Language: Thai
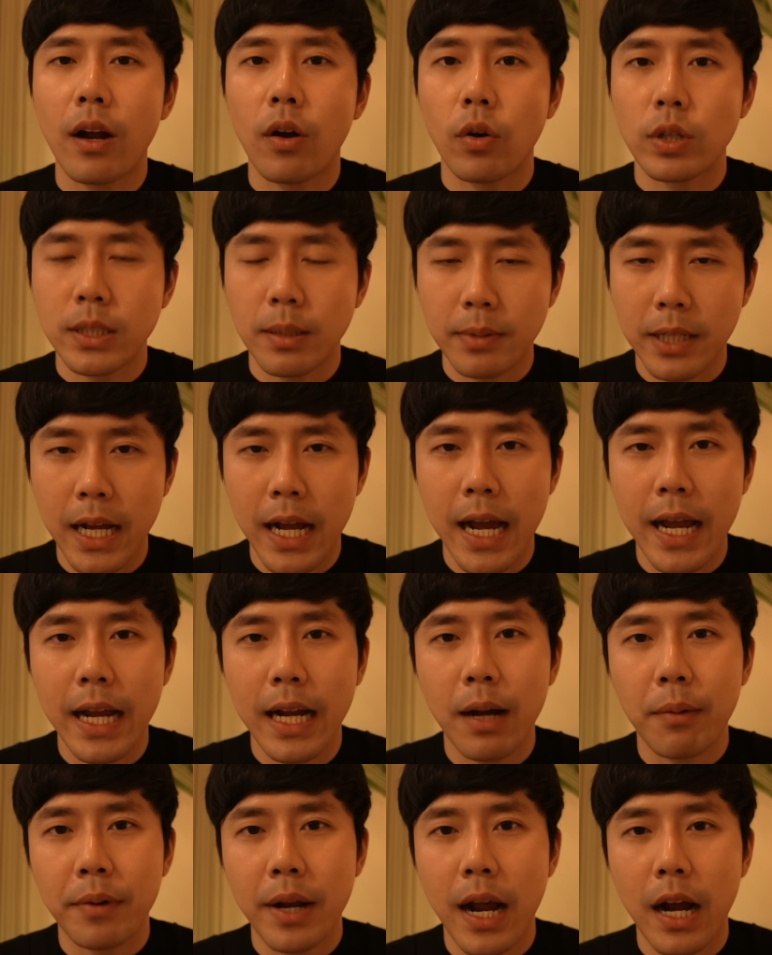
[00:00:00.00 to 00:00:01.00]
กด Subscribe
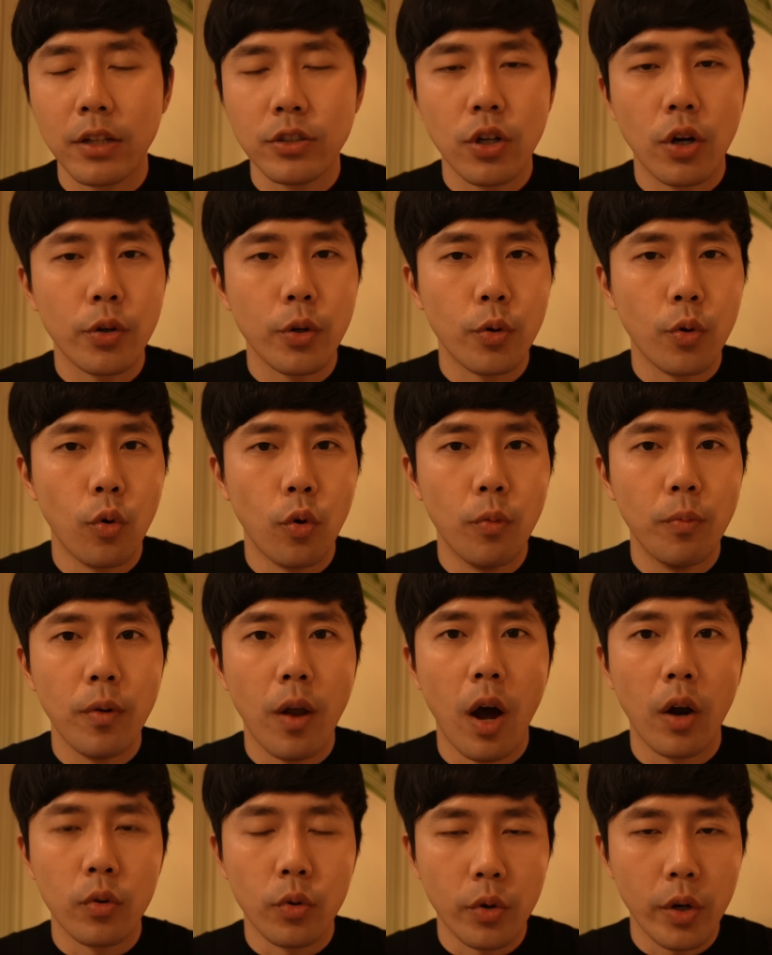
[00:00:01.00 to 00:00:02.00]
กับทางช่อง YouTube ล
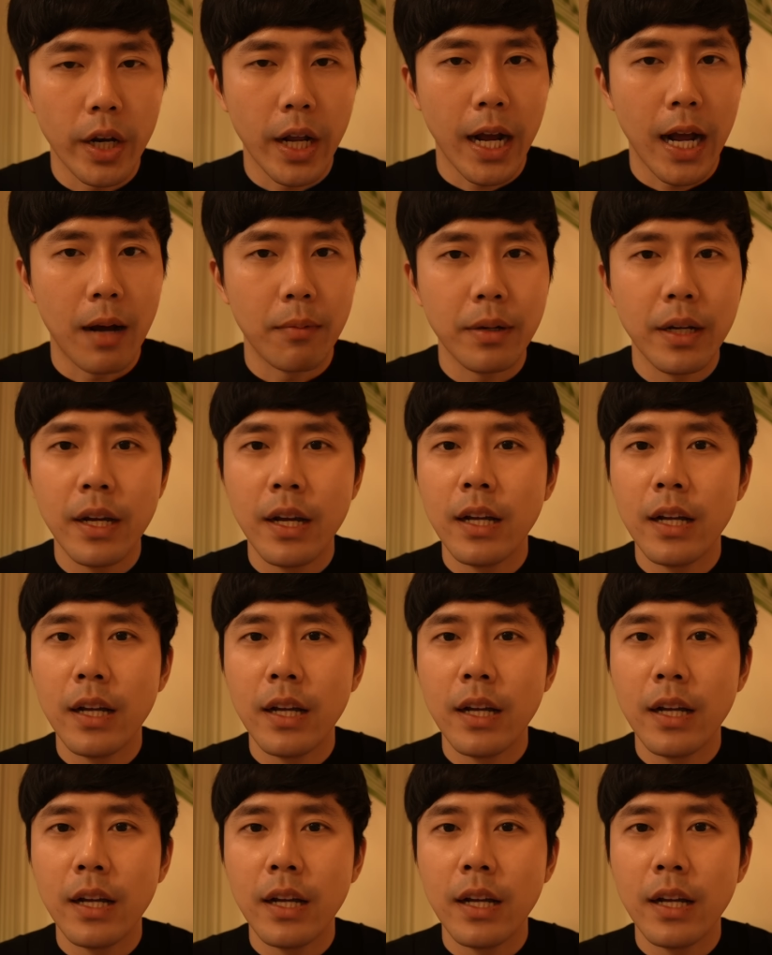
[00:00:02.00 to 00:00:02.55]
องทุนด้วยนะครับ